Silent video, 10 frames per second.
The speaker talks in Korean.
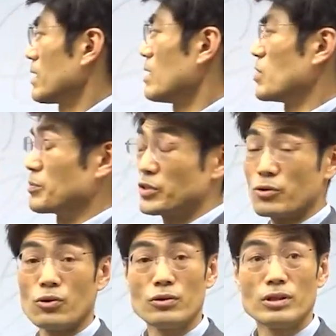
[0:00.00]
다음
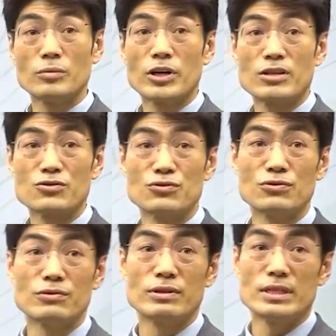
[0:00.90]
화면으로 넘어갈
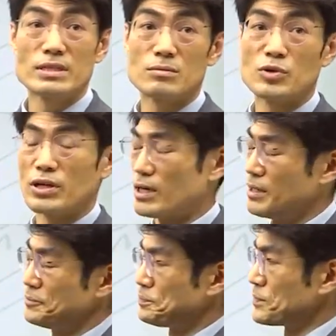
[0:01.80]
수
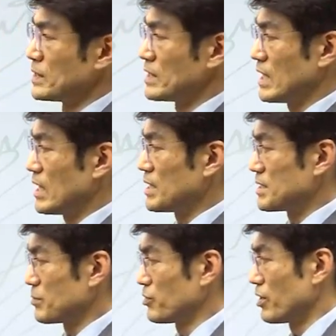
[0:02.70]
있습니다. 자,
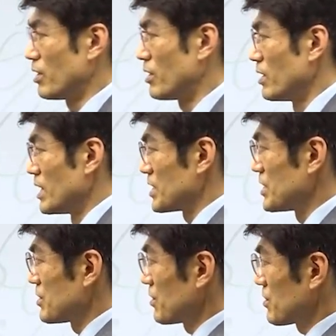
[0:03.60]
이제부터
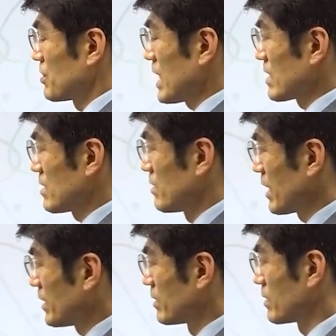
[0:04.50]
신청서
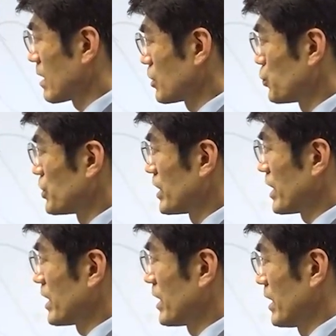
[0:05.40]
작성에 들어가기
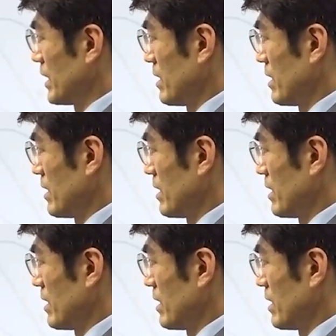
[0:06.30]
위해